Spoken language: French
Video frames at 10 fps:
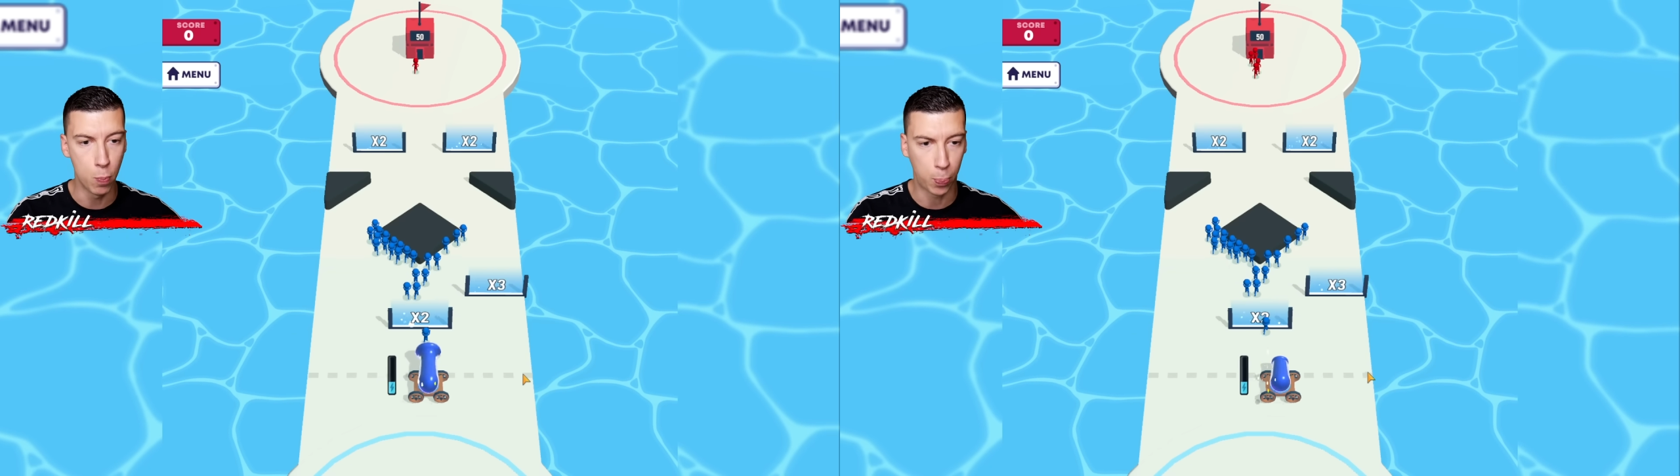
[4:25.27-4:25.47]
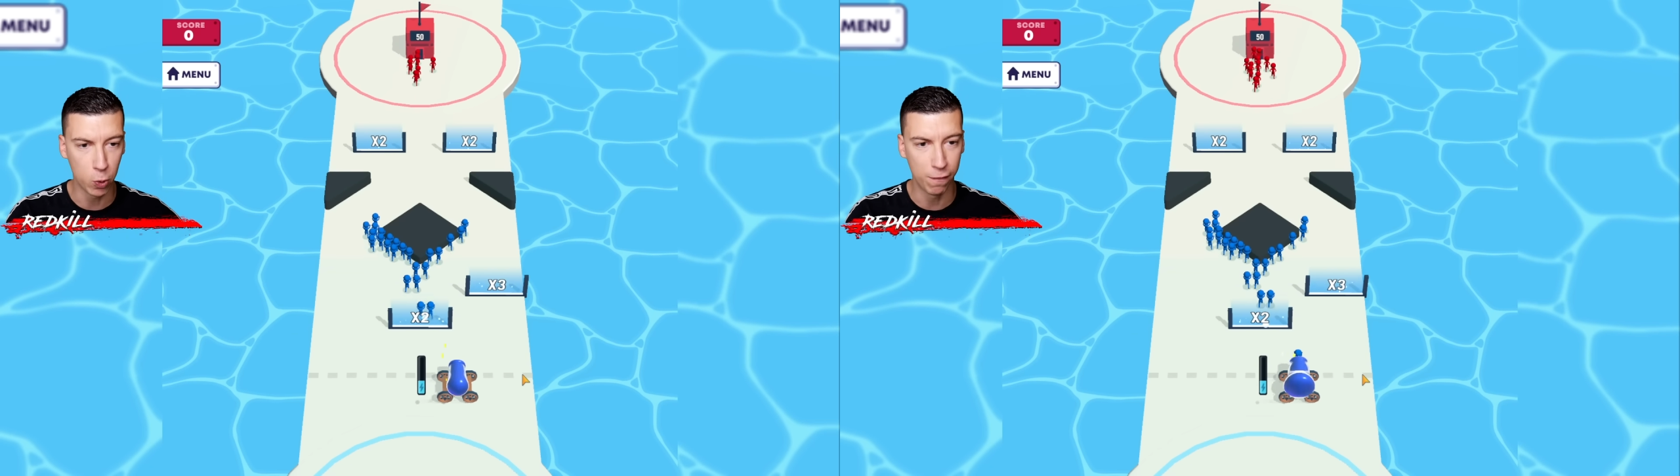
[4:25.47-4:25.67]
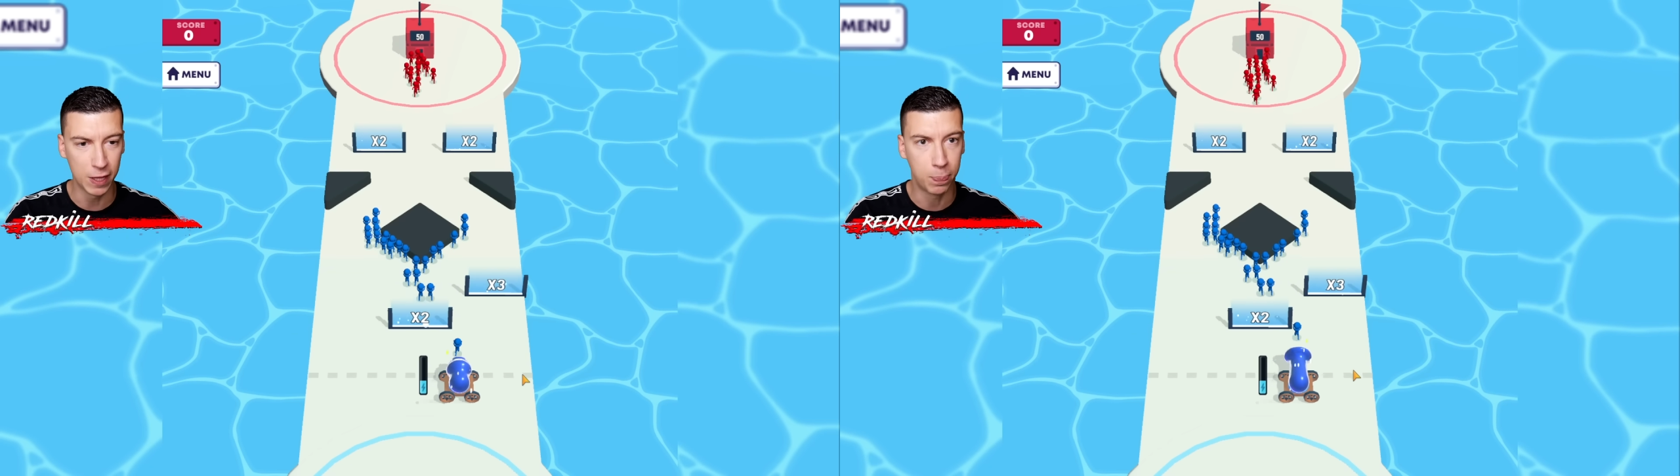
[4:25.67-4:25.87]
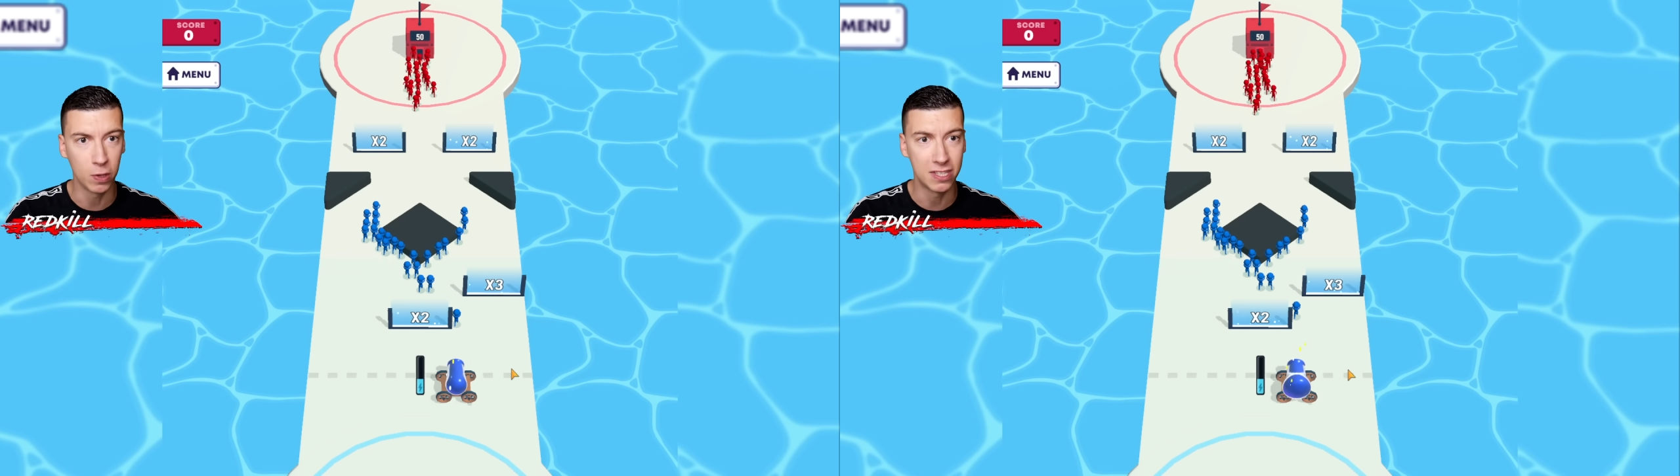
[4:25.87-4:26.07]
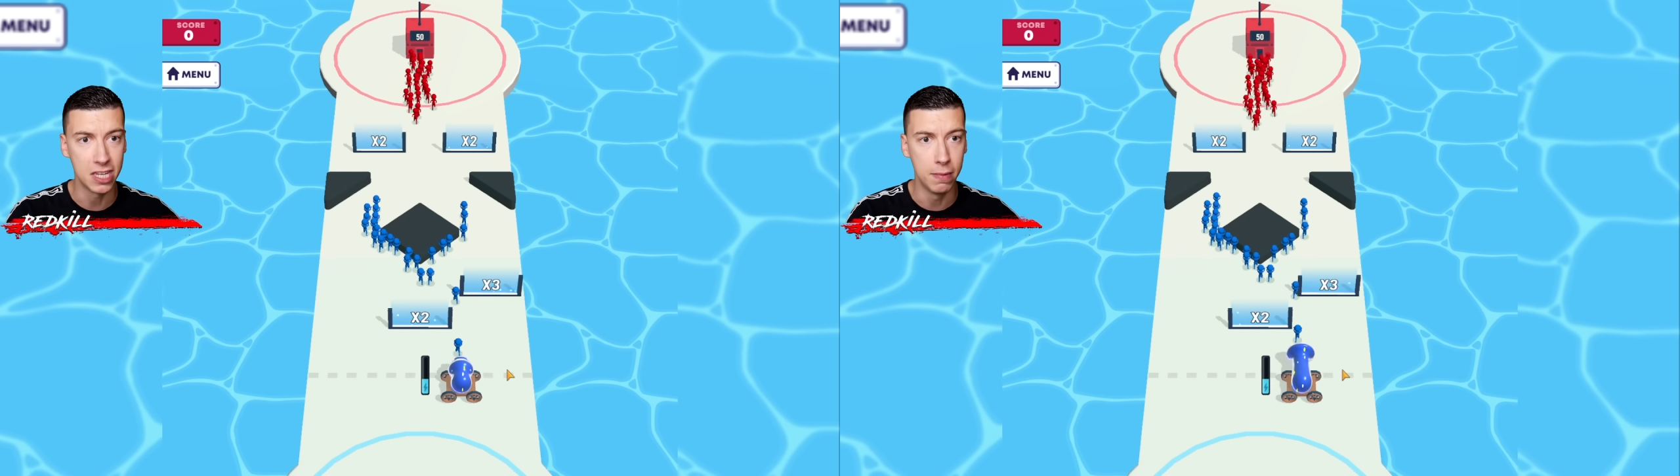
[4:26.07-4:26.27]
le plus vite
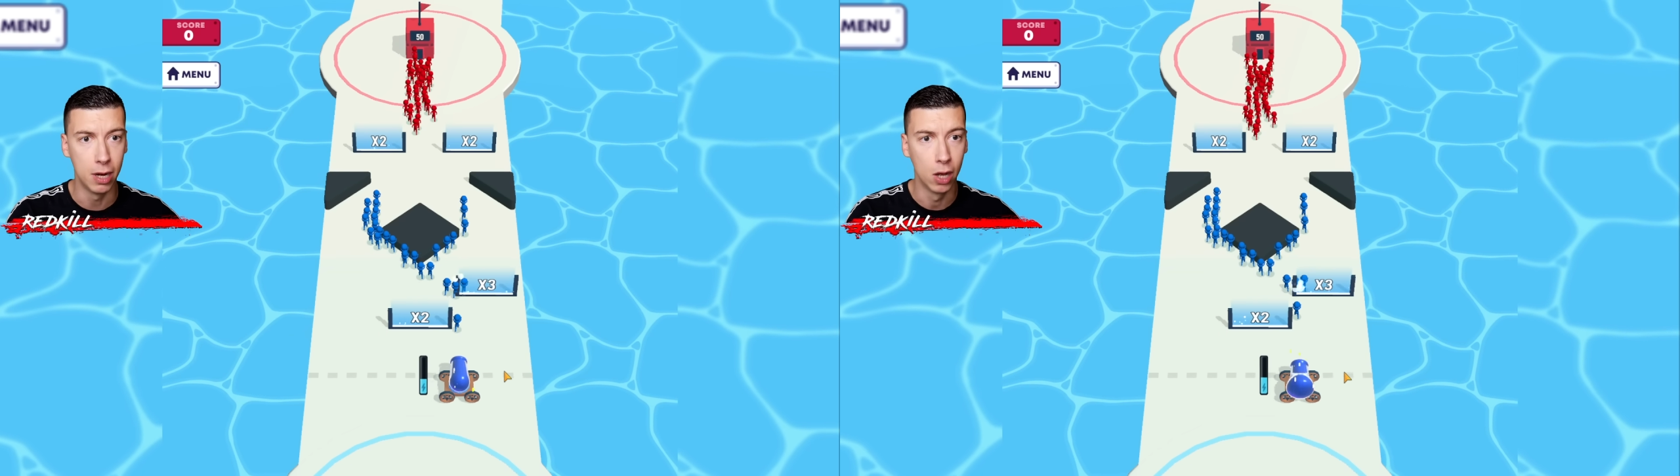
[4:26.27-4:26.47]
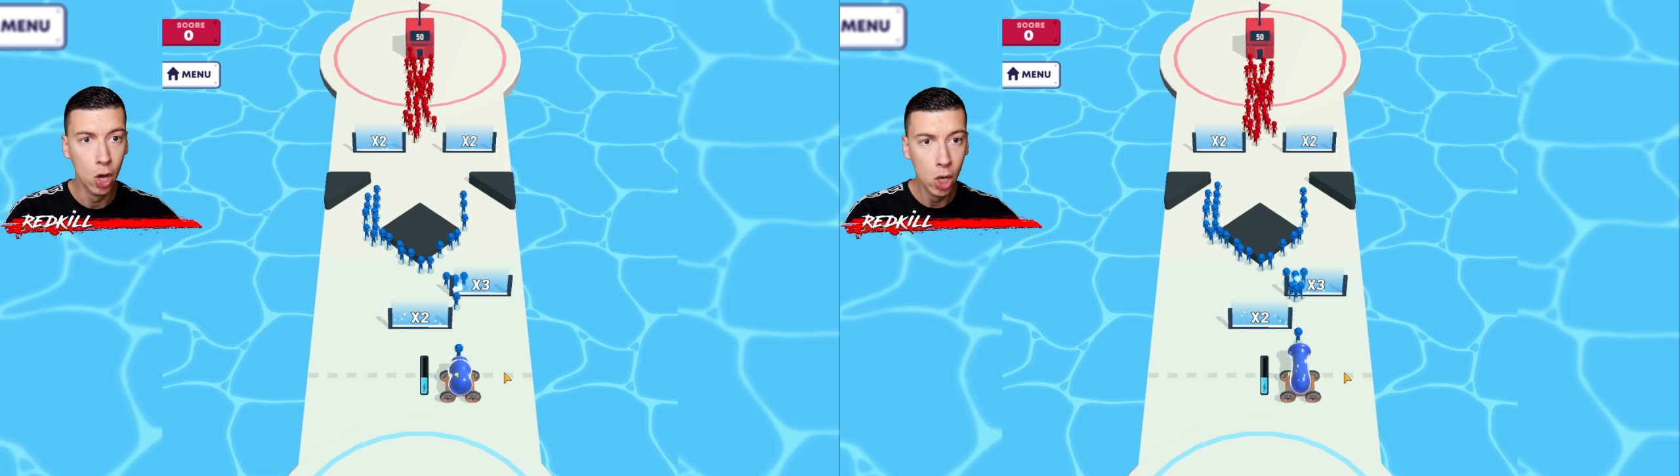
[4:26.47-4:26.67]
possible.